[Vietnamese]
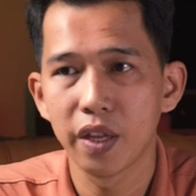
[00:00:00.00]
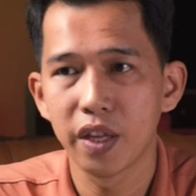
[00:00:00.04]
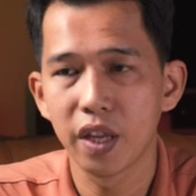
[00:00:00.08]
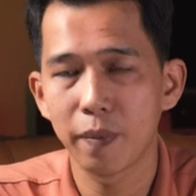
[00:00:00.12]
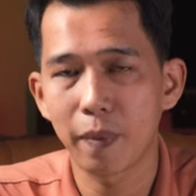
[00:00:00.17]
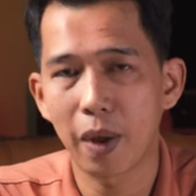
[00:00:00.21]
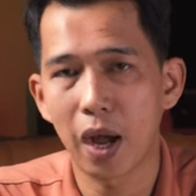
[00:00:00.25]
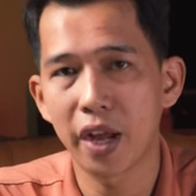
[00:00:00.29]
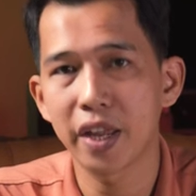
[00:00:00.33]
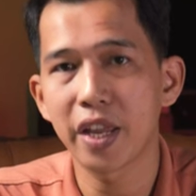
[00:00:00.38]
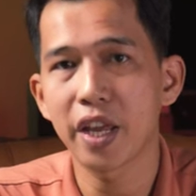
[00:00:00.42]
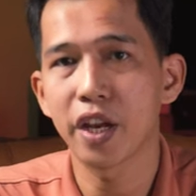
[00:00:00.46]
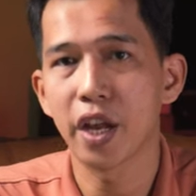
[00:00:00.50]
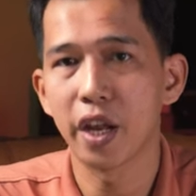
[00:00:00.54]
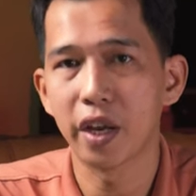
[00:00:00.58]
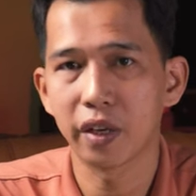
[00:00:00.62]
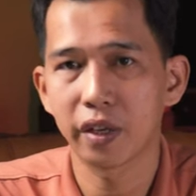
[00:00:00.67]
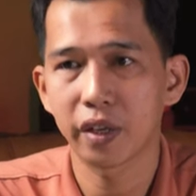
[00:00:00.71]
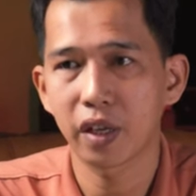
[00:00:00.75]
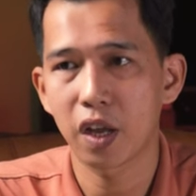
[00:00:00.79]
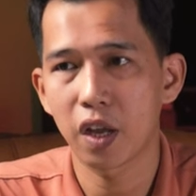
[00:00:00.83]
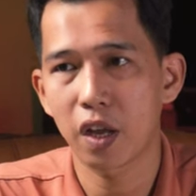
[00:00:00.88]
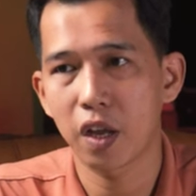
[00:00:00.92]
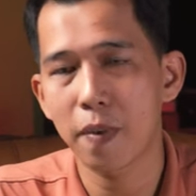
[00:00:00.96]
nhưng mà ở gia
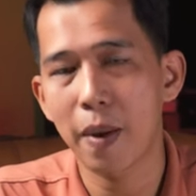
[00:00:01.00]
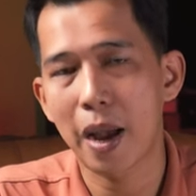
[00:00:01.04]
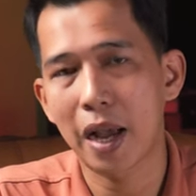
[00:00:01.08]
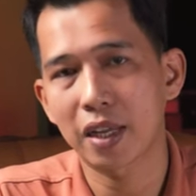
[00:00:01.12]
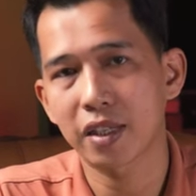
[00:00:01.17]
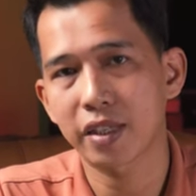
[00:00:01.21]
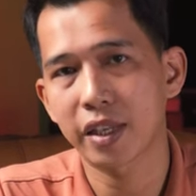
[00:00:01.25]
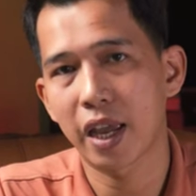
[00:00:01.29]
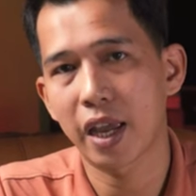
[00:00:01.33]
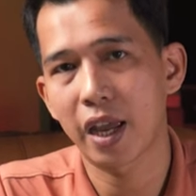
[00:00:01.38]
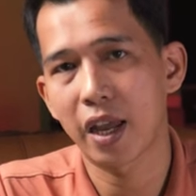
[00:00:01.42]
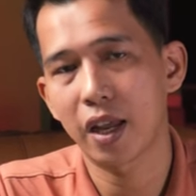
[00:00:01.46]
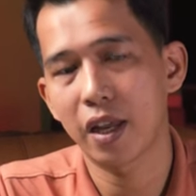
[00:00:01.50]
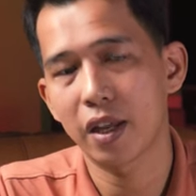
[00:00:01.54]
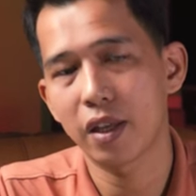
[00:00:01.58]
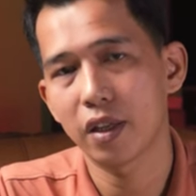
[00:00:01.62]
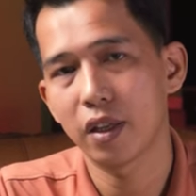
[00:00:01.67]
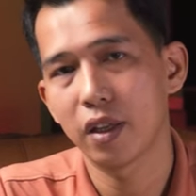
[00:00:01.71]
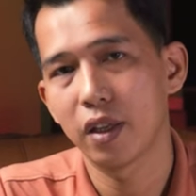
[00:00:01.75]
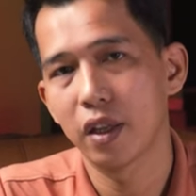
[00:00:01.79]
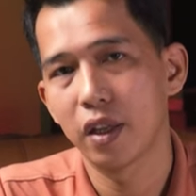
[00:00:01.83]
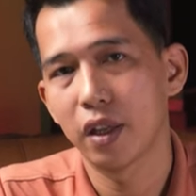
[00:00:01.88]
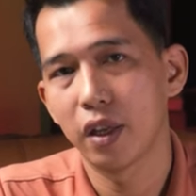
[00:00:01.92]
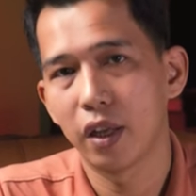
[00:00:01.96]
đình thì các bạn sẽ
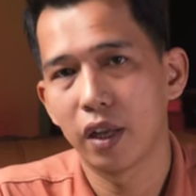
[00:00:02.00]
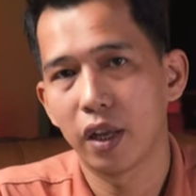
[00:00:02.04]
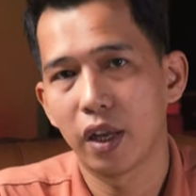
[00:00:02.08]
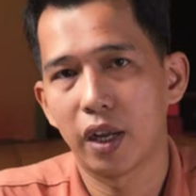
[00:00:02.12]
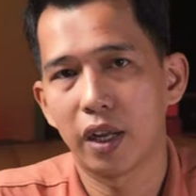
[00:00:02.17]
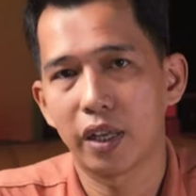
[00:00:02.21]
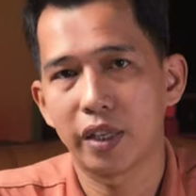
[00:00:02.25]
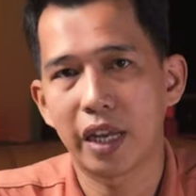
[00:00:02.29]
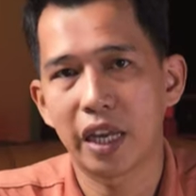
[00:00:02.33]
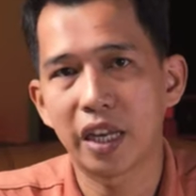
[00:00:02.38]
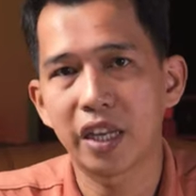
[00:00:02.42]
uh,